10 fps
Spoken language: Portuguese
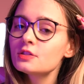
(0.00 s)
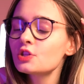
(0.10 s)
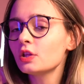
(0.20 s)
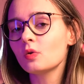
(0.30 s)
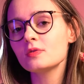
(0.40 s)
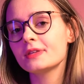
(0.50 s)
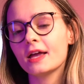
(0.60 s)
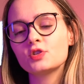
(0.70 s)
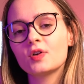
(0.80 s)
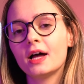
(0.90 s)
Só não
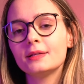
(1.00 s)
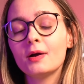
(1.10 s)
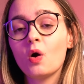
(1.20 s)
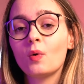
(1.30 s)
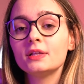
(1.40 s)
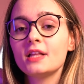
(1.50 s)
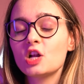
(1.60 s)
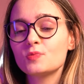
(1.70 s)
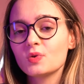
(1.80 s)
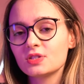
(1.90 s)
consegue jogar na maior
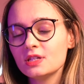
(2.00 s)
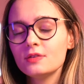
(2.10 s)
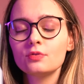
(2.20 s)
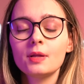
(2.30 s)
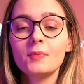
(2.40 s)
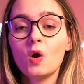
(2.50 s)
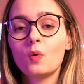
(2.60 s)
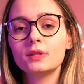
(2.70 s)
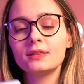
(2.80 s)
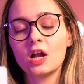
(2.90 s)
qualidade possível, na maior
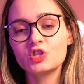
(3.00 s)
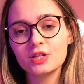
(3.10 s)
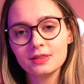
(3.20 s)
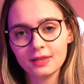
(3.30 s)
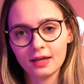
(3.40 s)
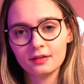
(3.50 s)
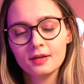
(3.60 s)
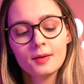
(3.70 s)
qualidade que tem.